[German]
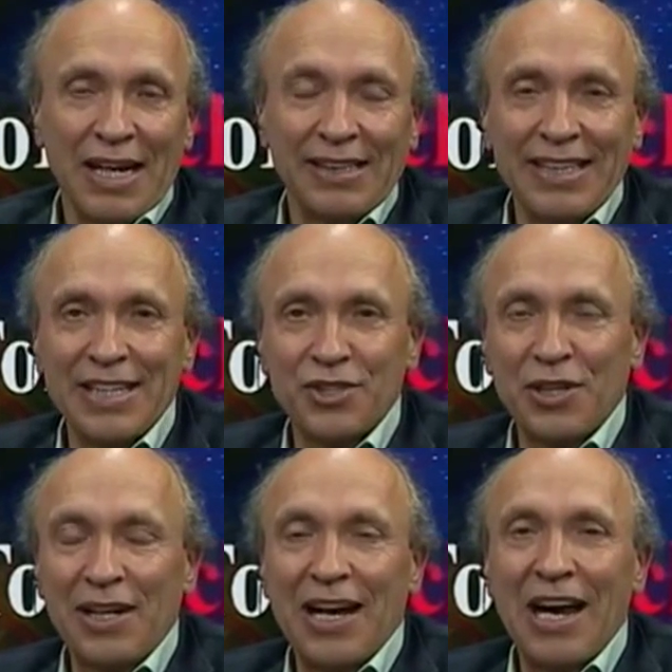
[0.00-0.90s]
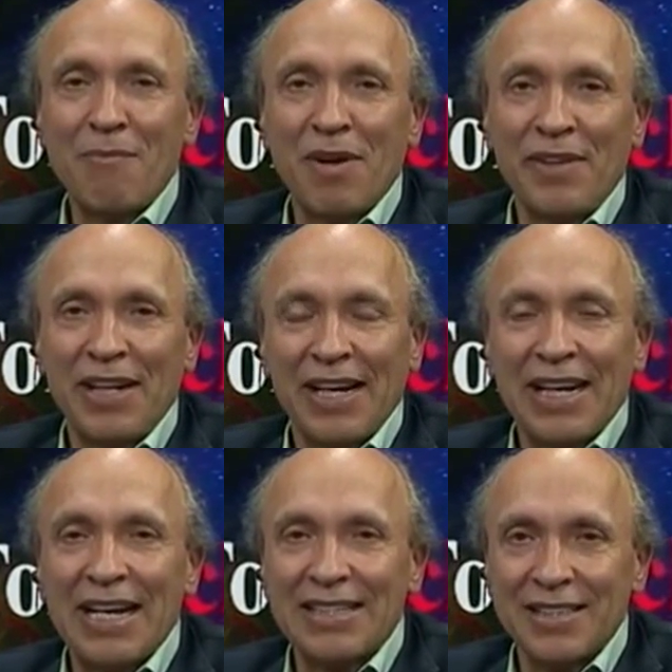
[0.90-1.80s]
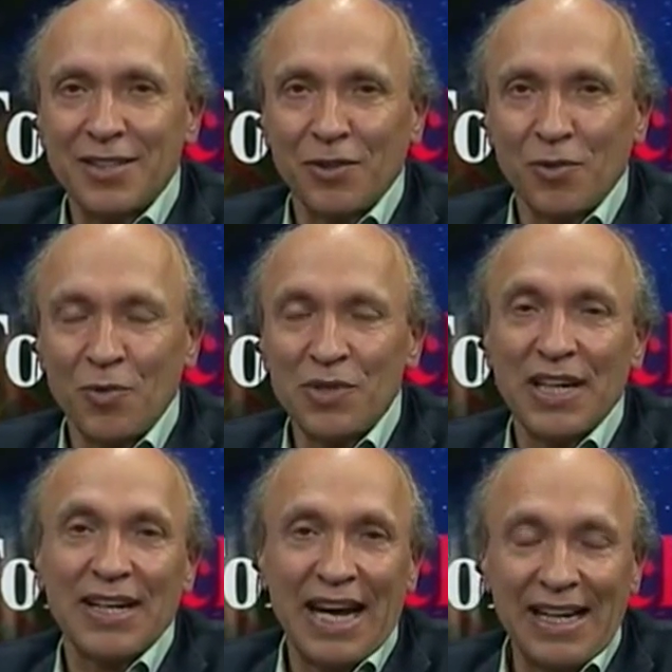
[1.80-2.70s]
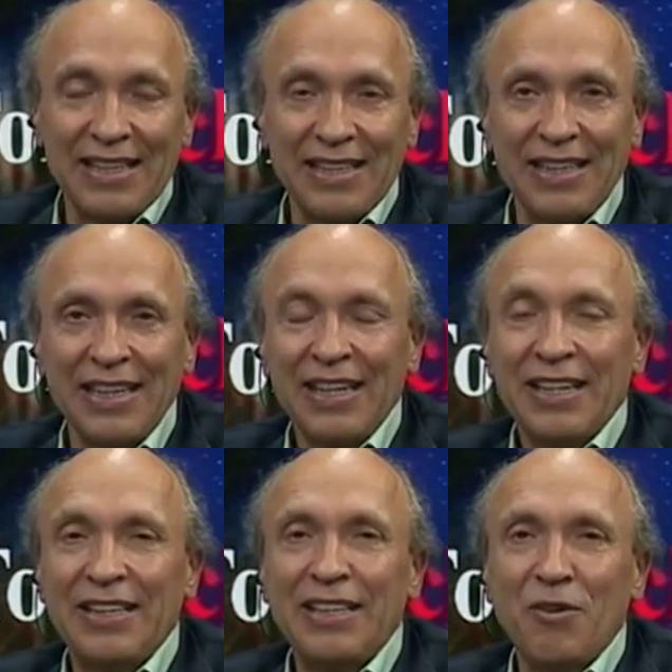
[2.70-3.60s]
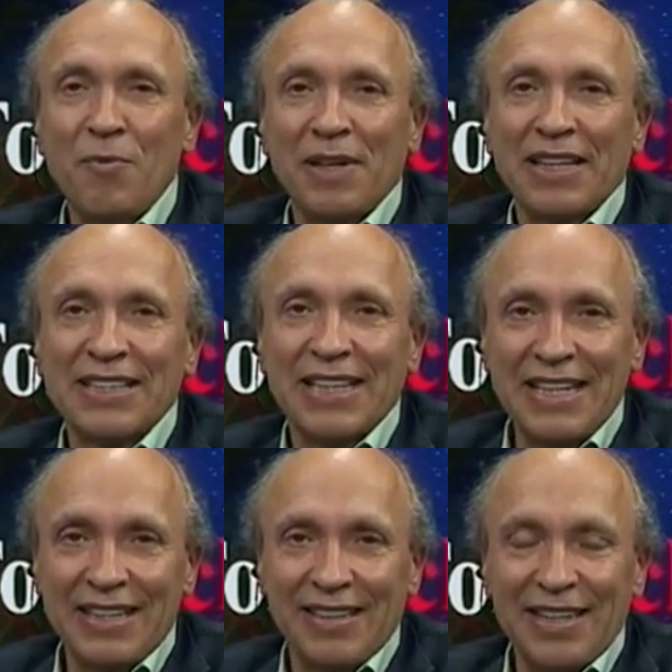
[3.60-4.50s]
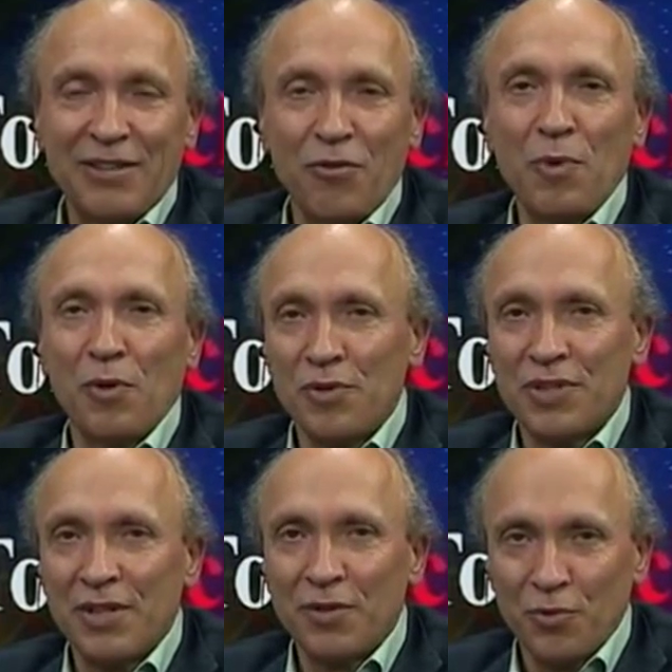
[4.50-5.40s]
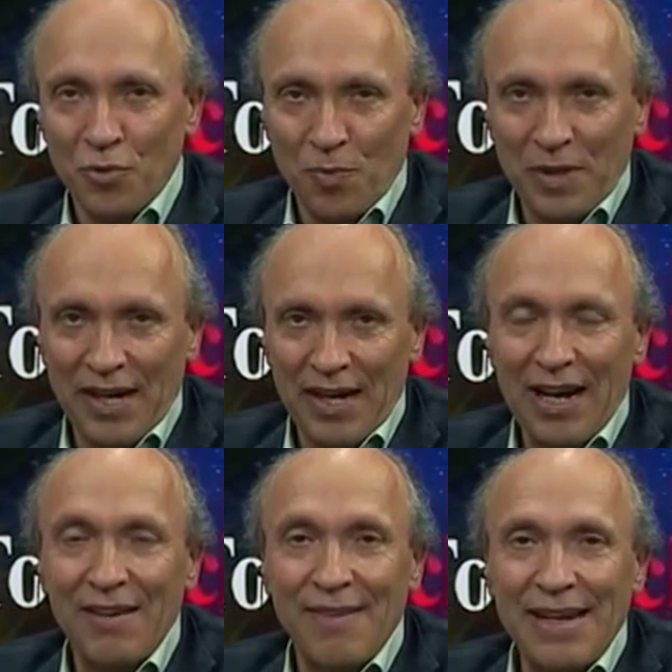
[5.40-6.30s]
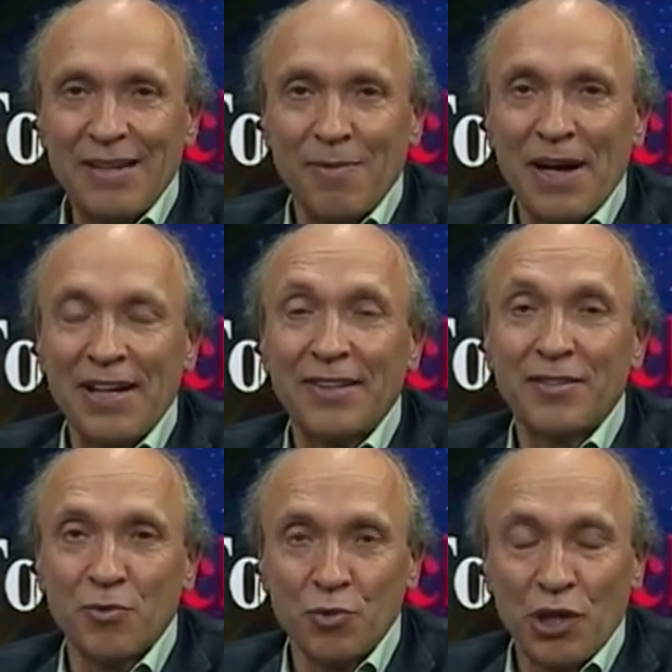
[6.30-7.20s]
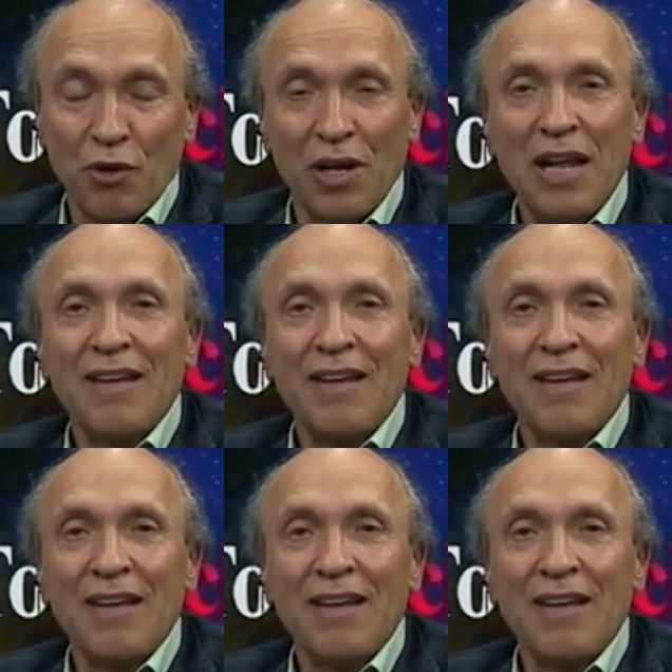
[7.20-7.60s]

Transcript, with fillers: An dieser Stelle einmal wieder einen herzlichen Gruß an alle die, die über das Internet, über unseren YouTube-Kanal weltweit zuschauen.